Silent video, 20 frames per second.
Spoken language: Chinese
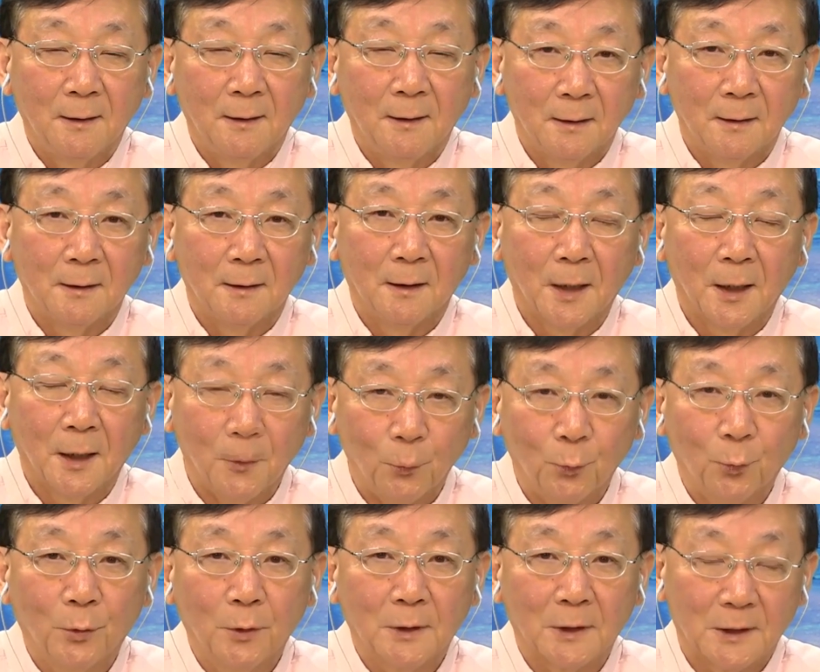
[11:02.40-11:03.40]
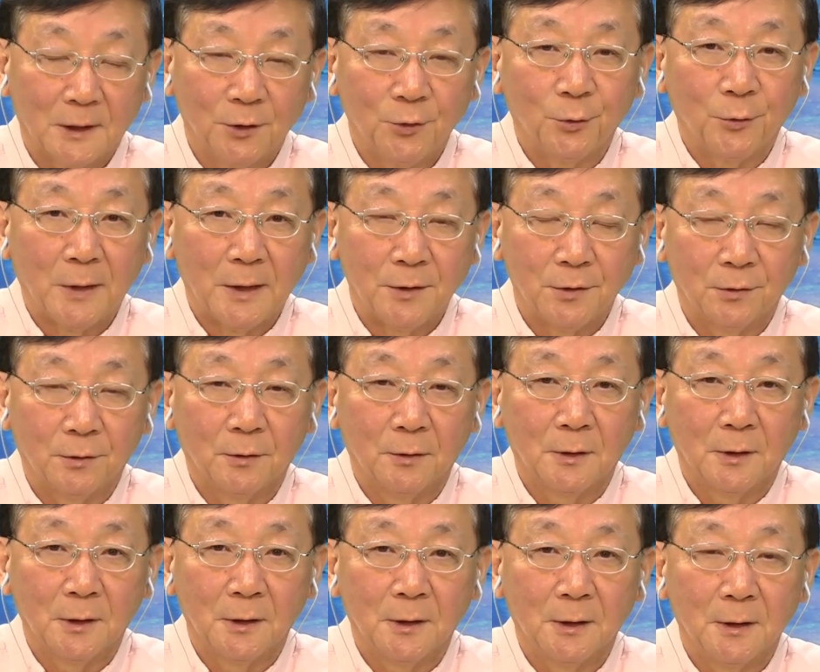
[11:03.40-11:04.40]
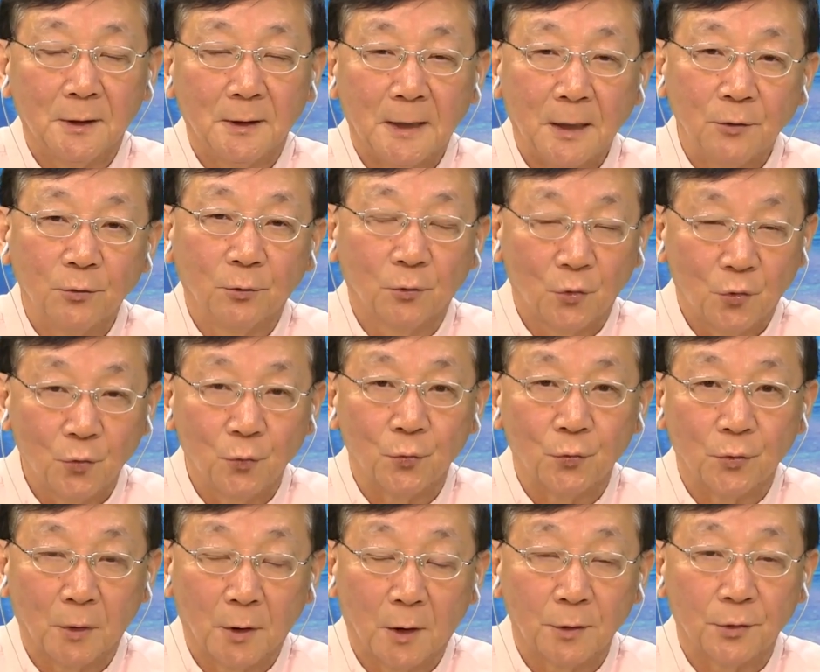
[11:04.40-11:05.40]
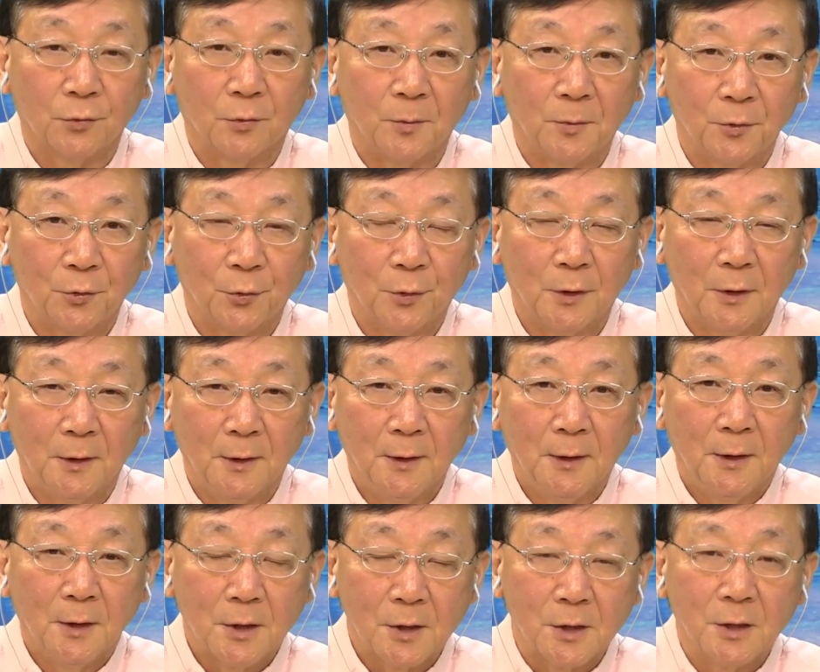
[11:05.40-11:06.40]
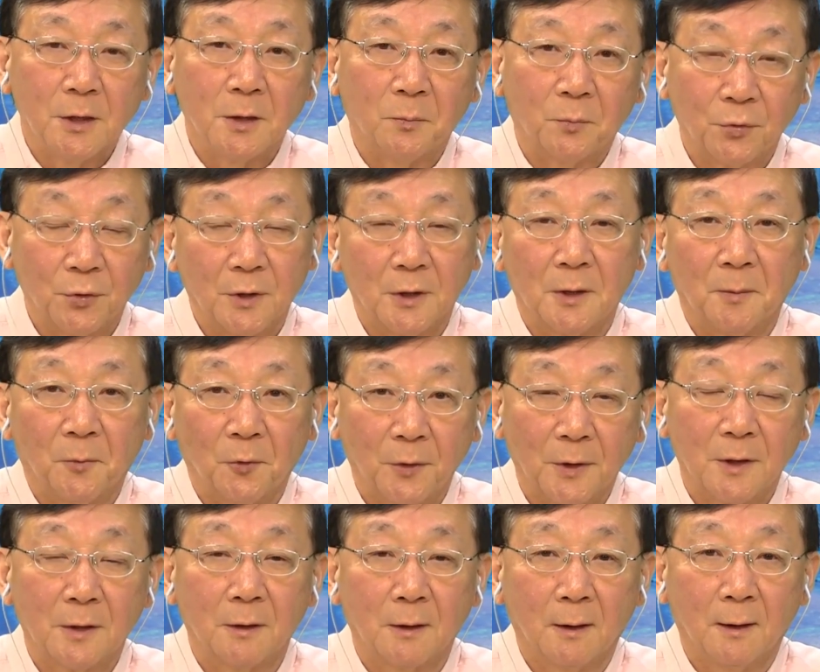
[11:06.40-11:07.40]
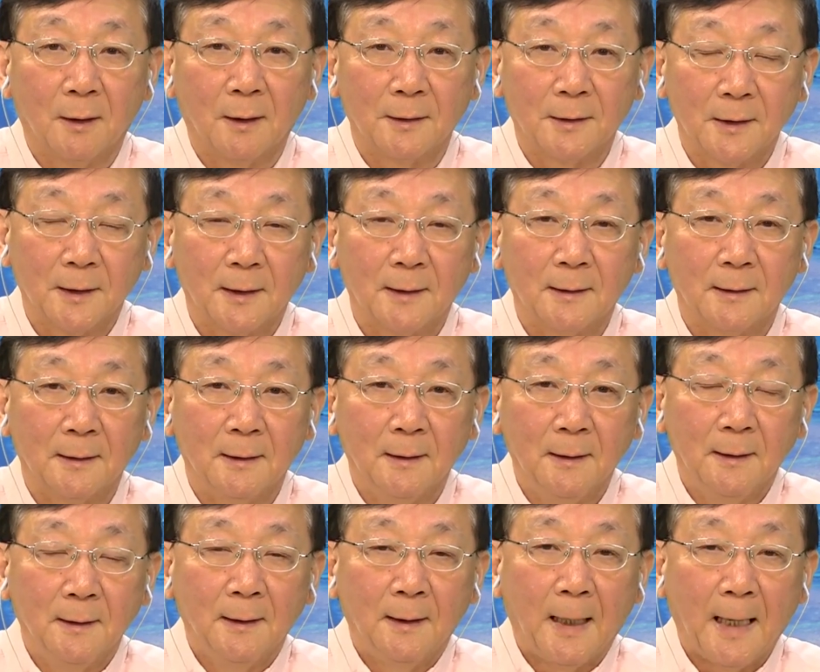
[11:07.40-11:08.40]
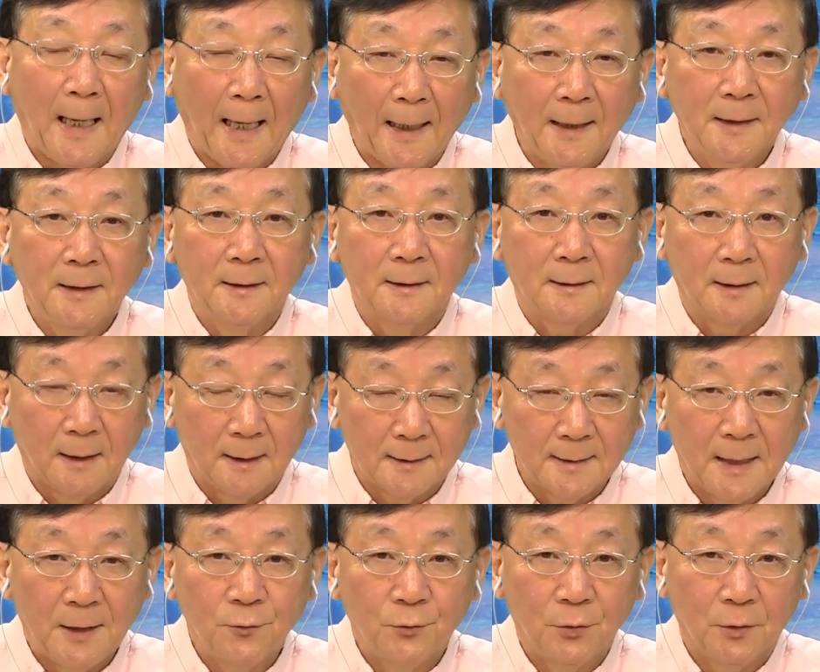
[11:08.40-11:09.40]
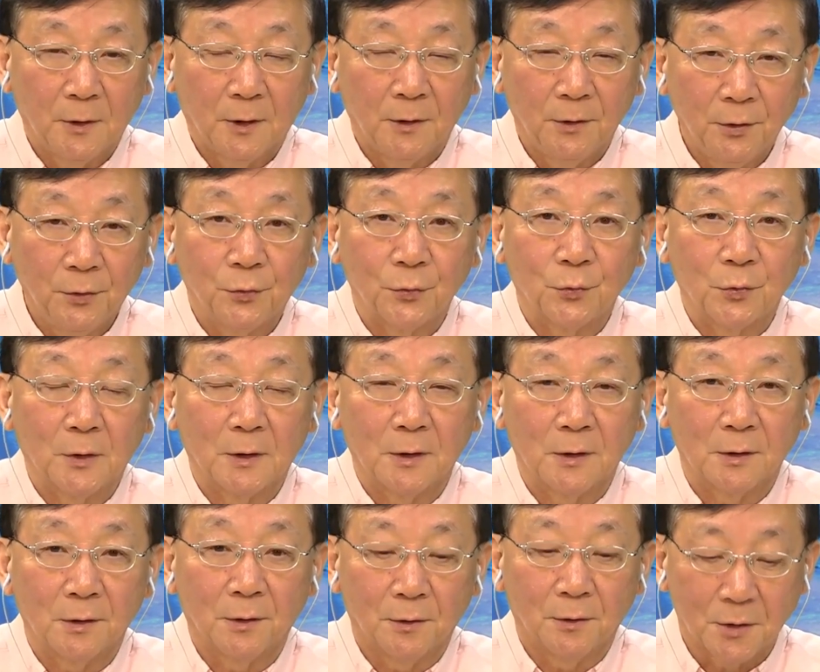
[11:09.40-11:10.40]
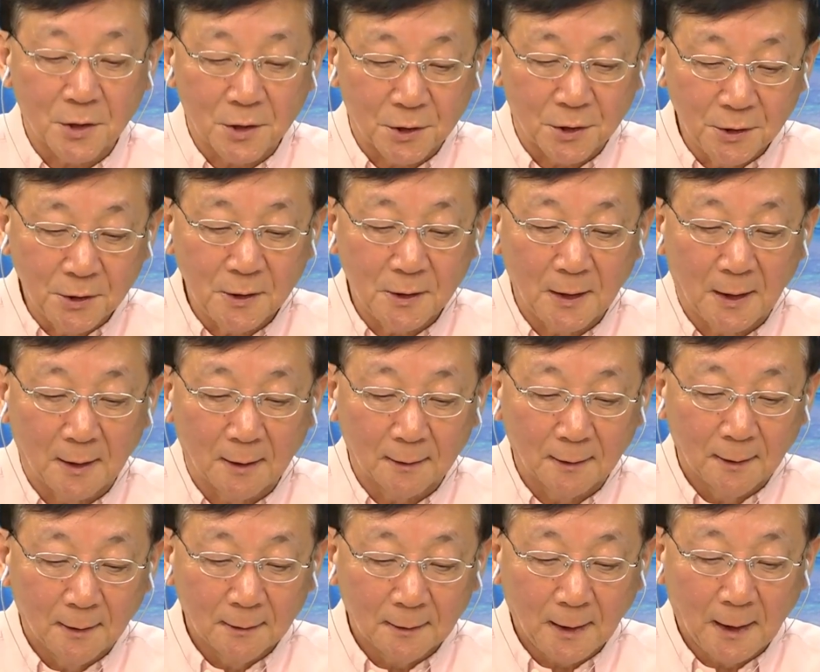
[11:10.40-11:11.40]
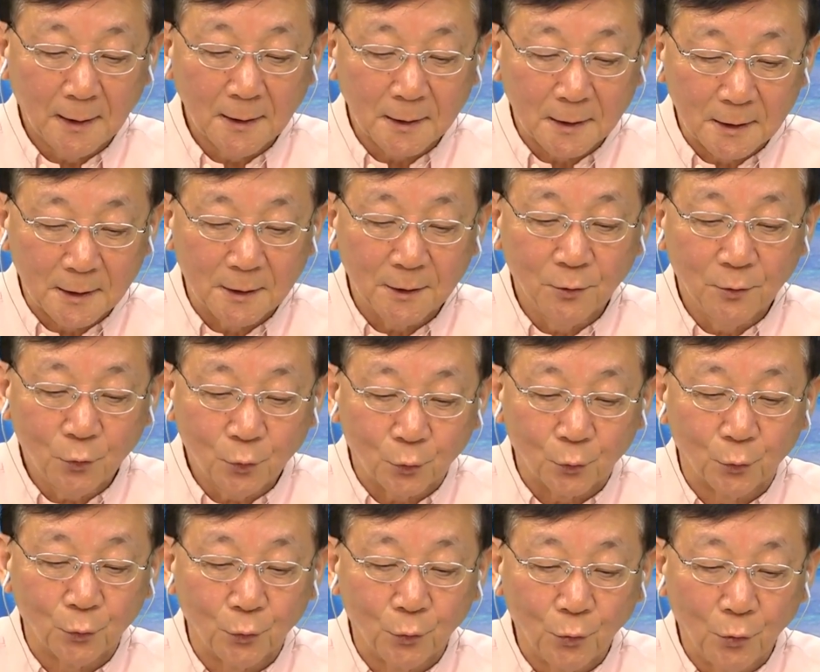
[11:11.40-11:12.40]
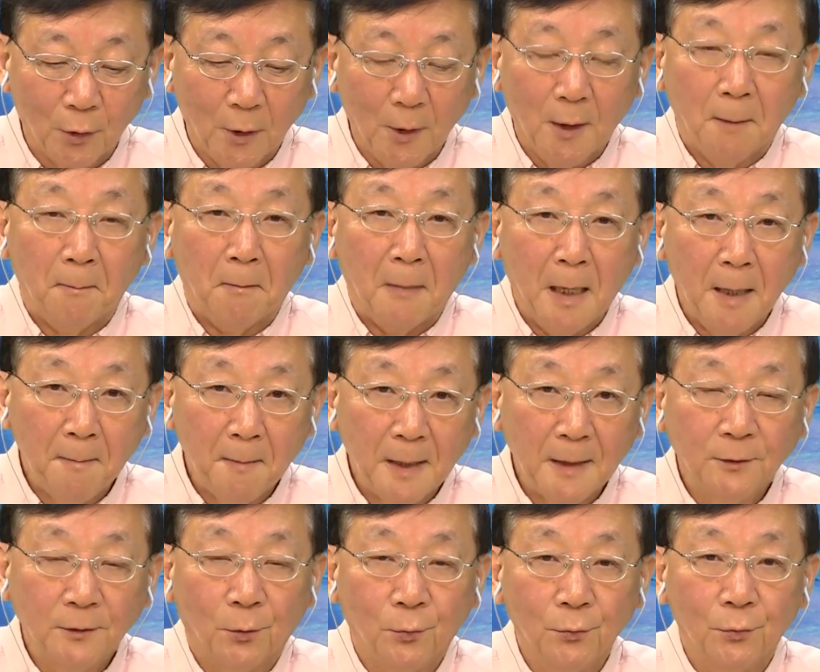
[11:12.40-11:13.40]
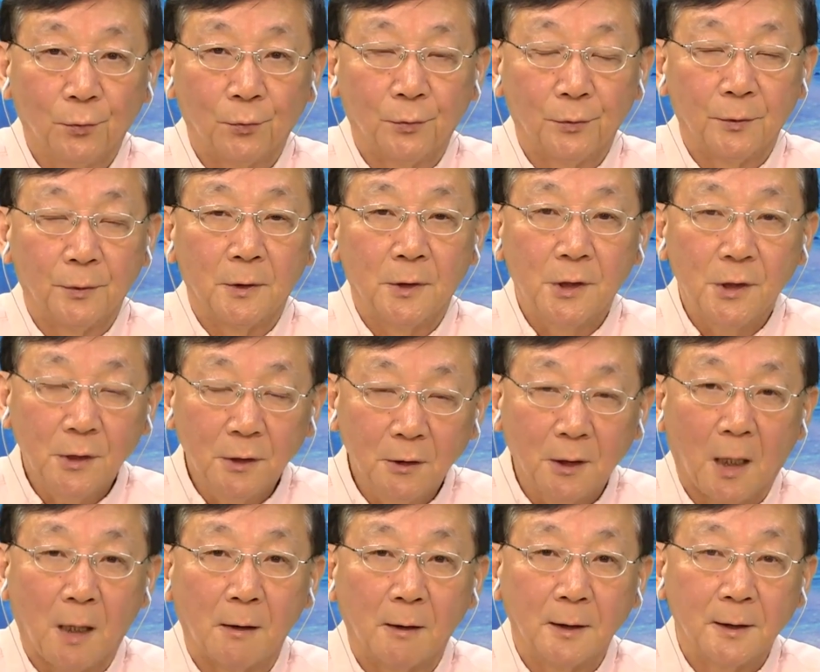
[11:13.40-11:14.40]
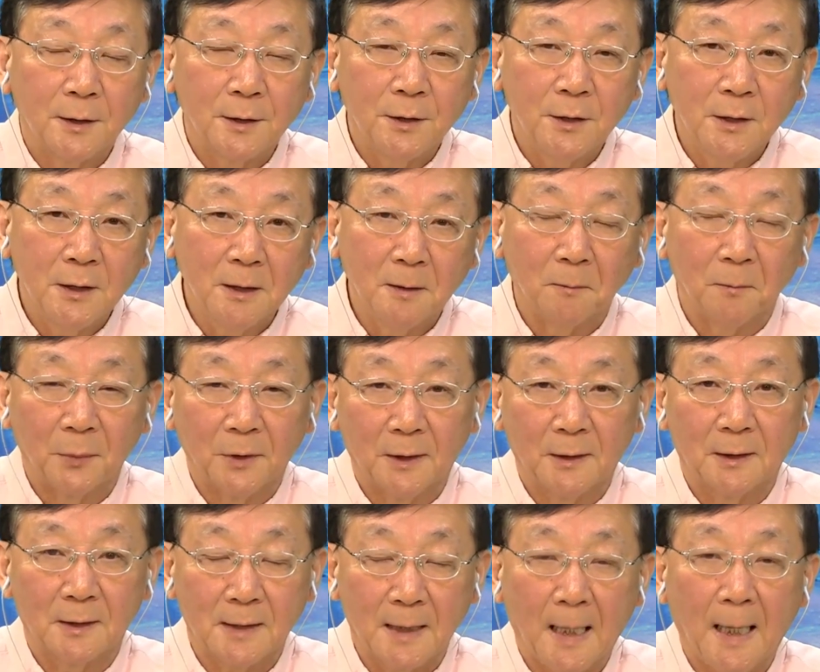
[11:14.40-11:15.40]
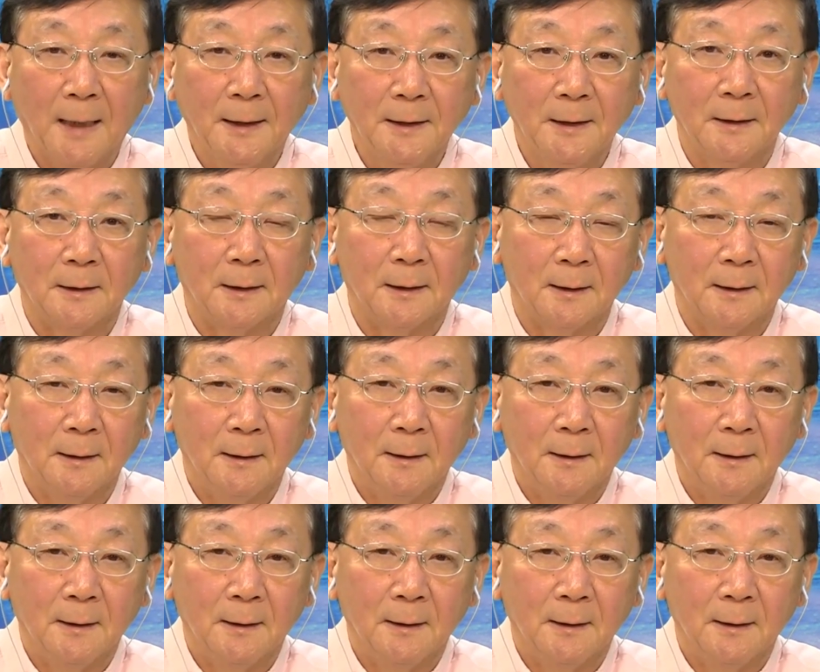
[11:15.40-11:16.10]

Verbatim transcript: 呃，很多的科学研究和研究的数据告诉我们说，实际不是这么回事啊。这个孩子在三岁到六岁的时候，实际上。他已经处于懵懵懂懂知道性别的差异的